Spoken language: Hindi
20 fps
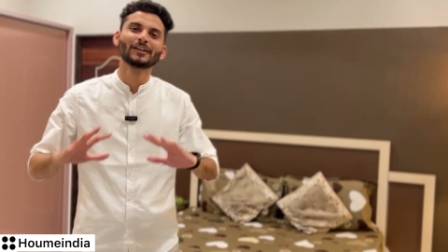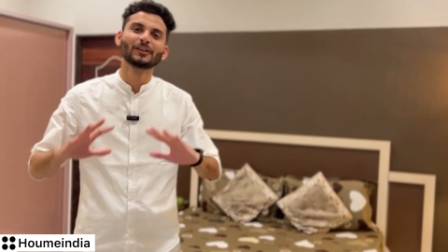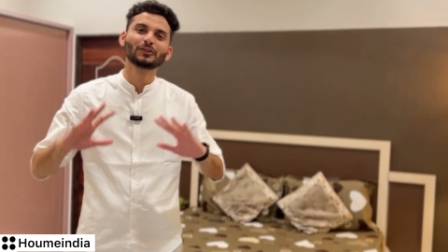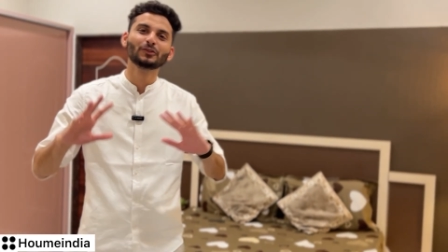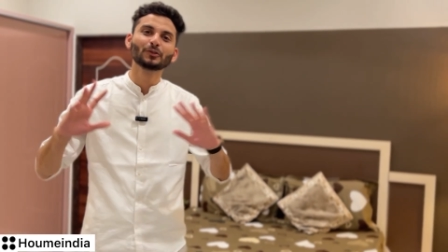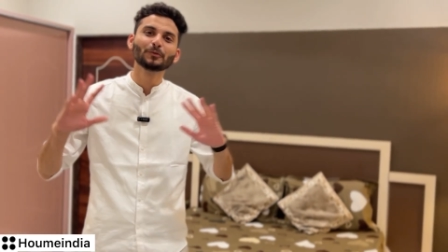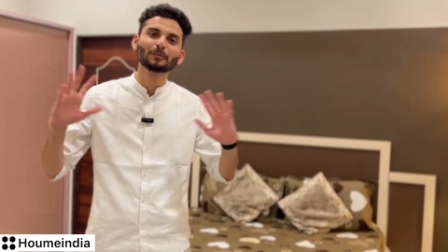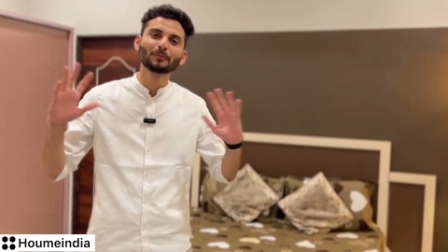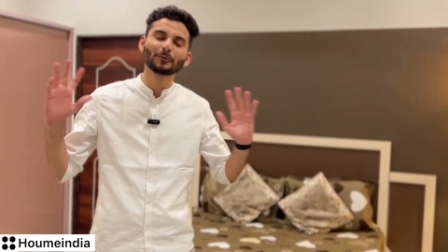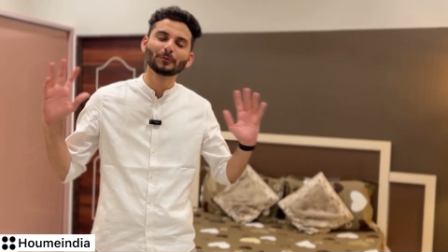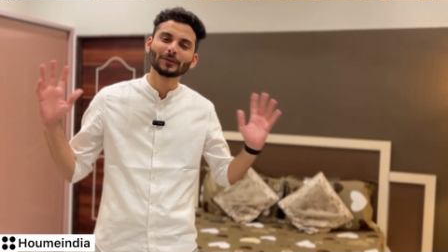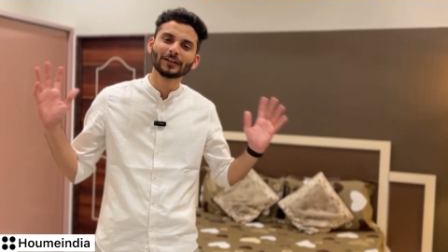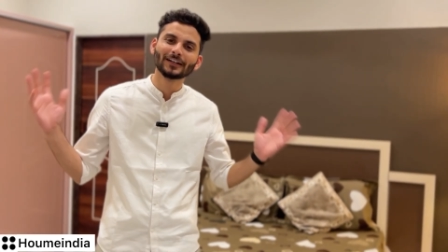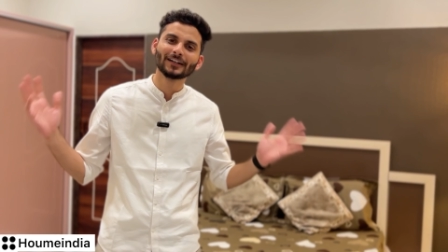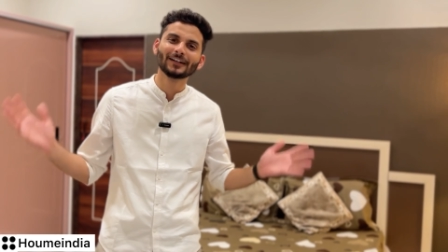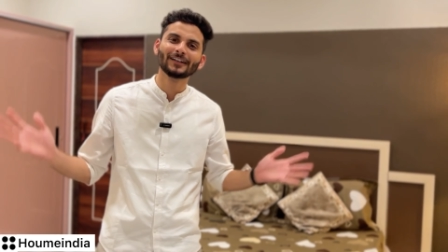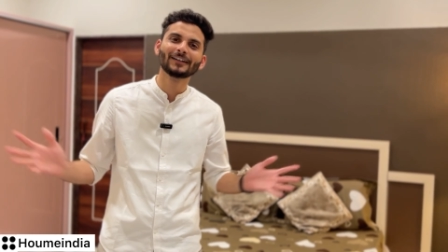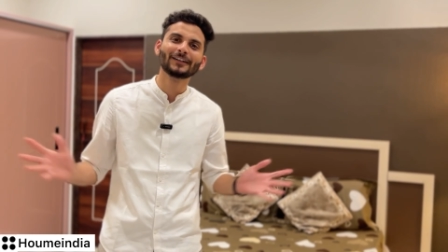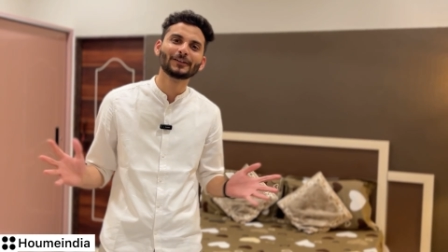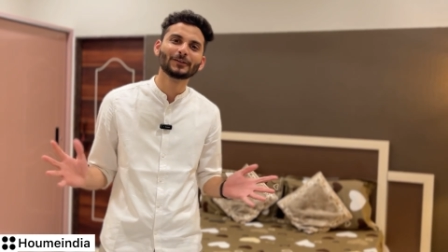जो पूरे
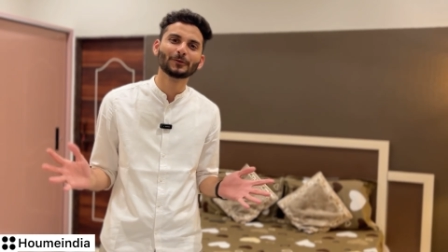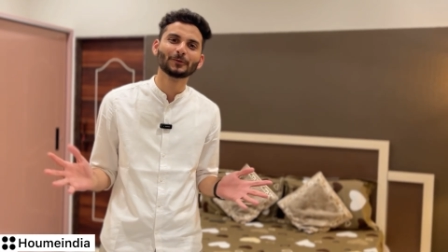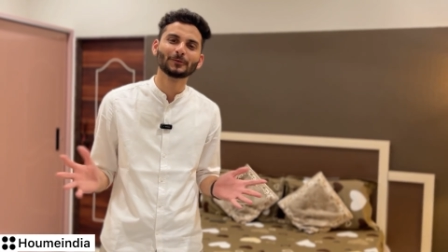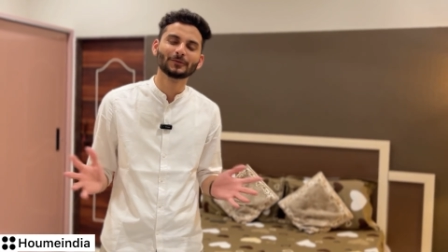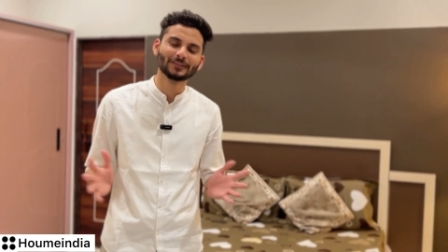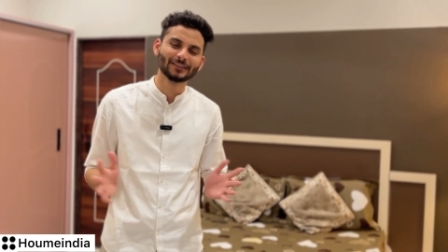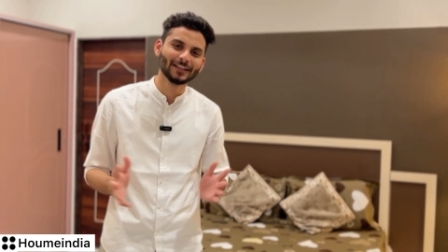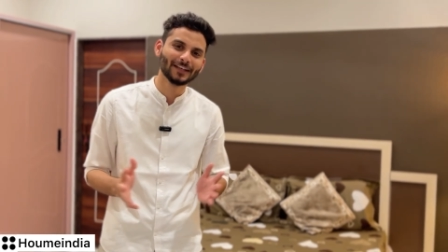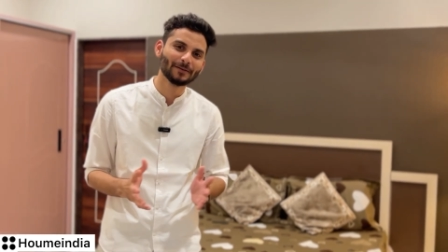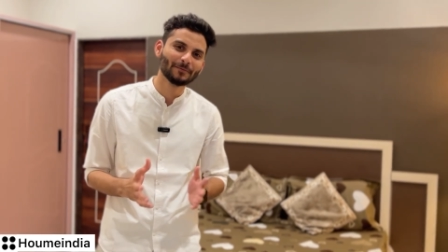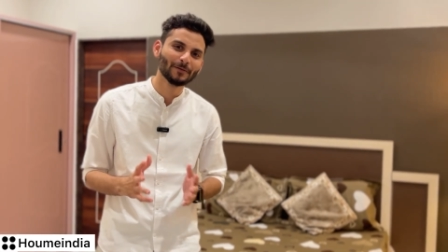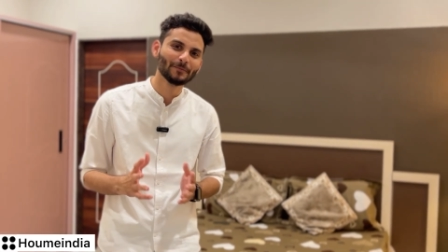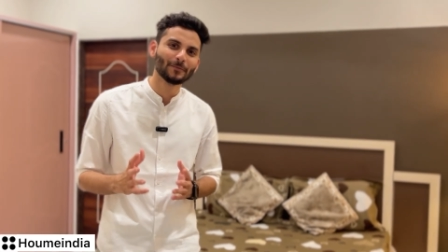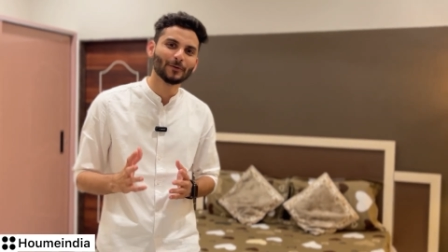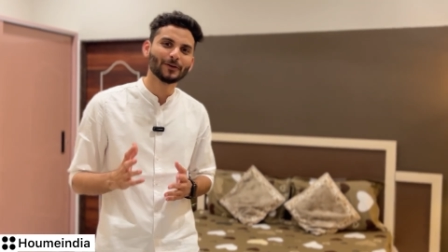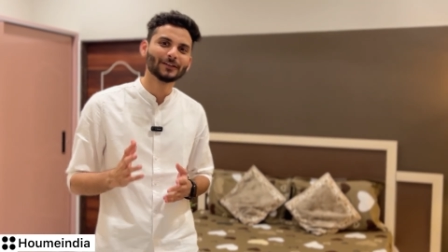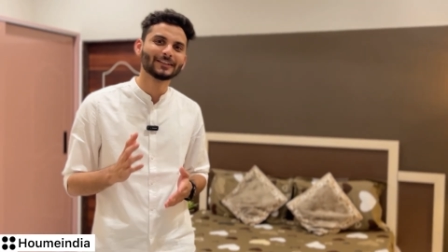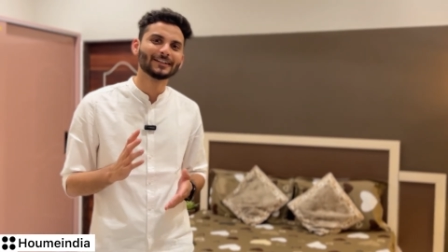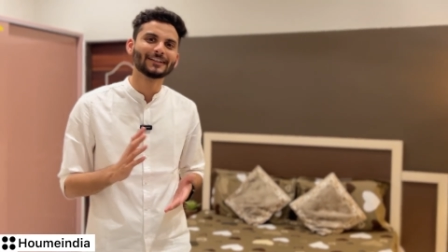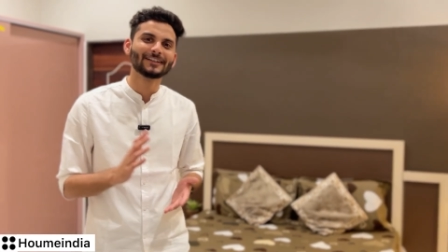कलर टोन्स थे हमें
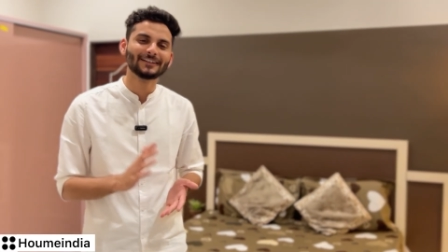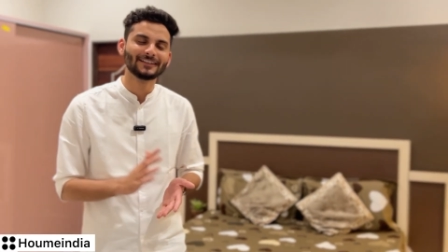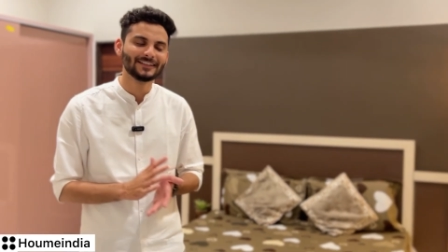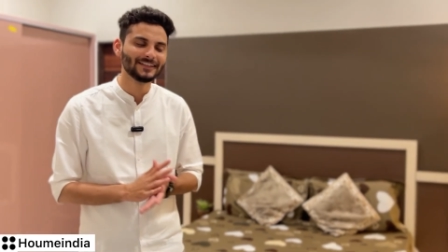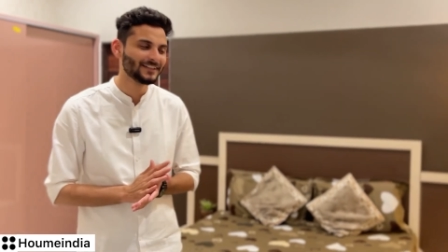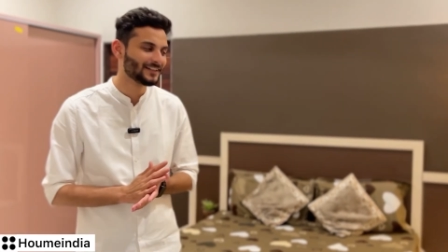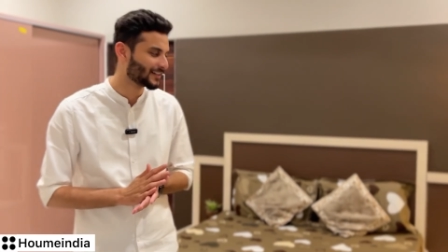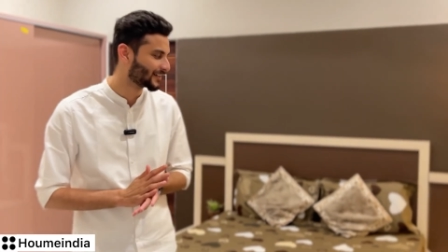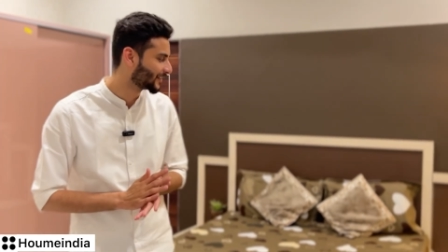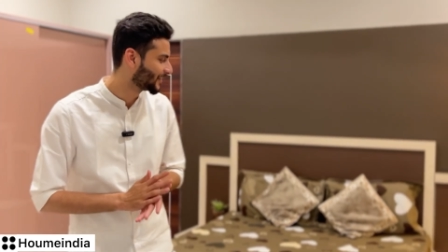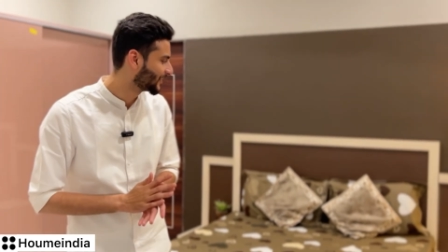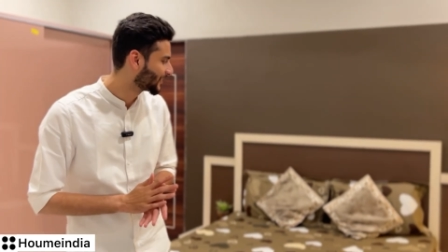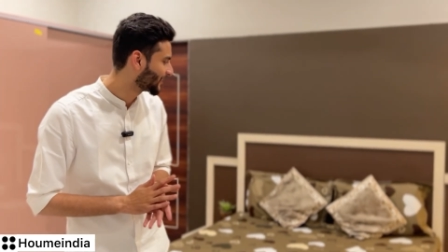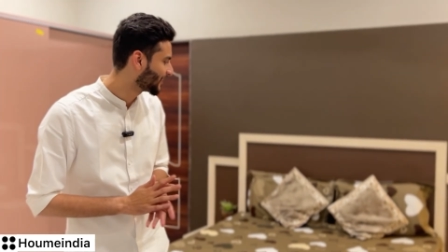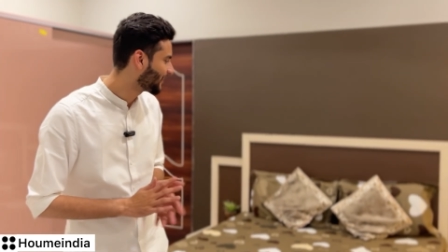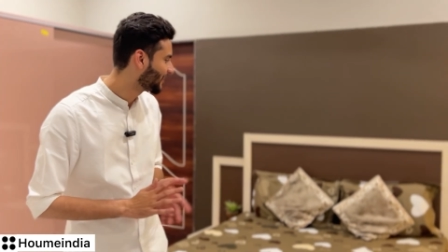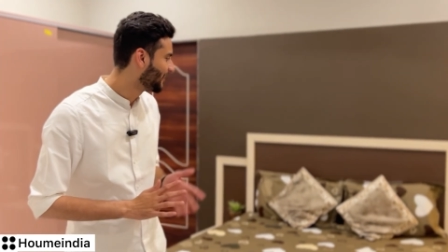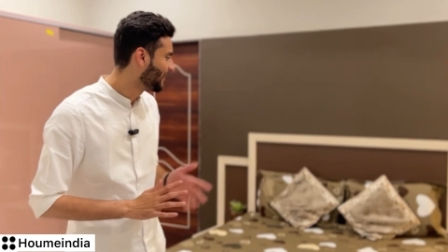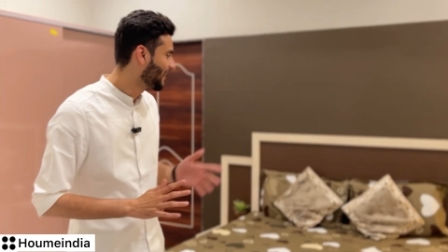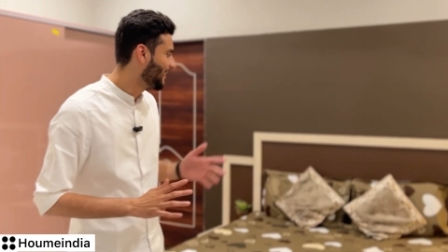बहुत अर्दी रखना
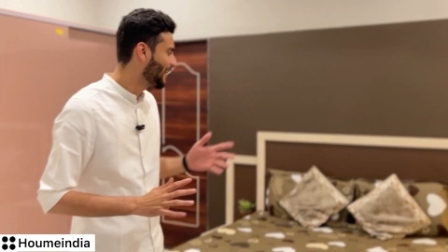था